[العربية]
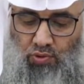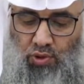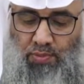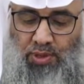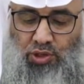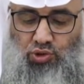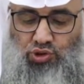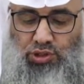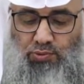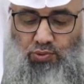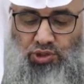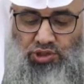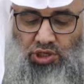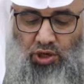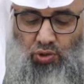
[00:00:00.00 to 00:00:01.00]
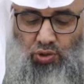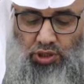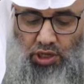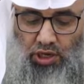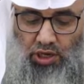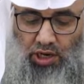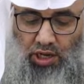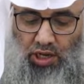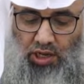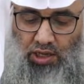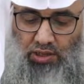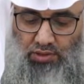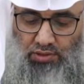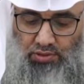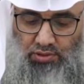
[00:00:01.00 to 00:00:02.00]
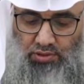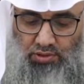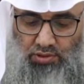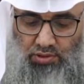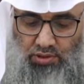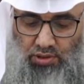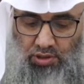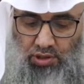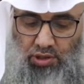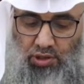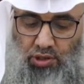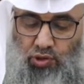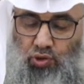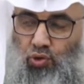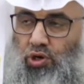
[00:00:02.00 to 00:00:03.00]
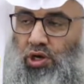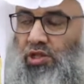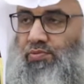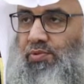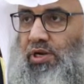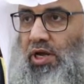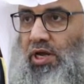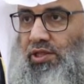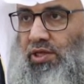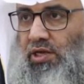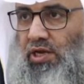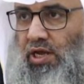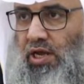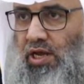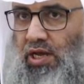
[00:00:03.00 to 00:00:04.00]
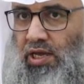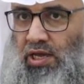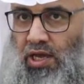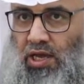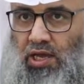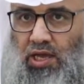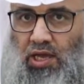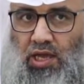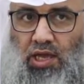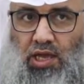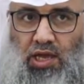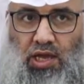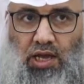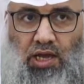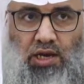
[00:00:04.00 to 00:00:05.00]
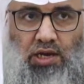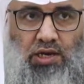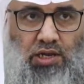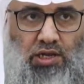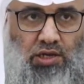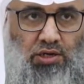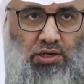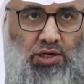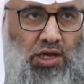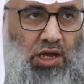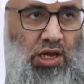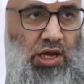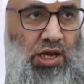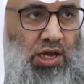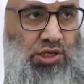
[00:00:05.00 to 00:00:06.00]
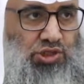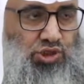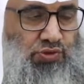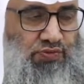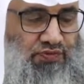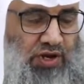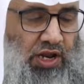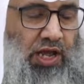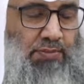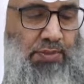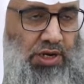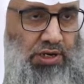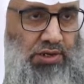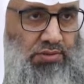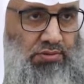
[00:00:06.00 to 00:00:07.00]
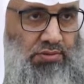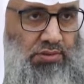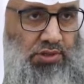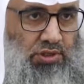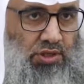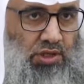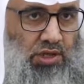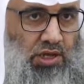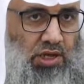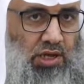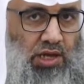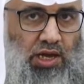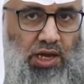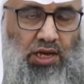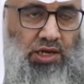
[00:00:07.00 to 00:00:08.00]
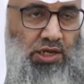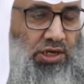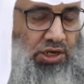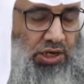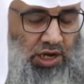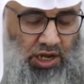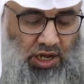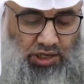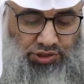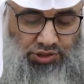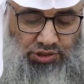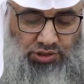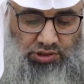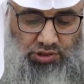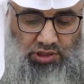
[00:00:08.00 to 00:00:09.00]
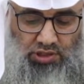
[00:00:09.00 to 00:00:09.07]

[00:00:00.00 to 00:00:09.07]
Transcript: ومن يسلم وجهه إلى الله يؤخذ من هذه الآية الإخلاص في العمل الإخلاص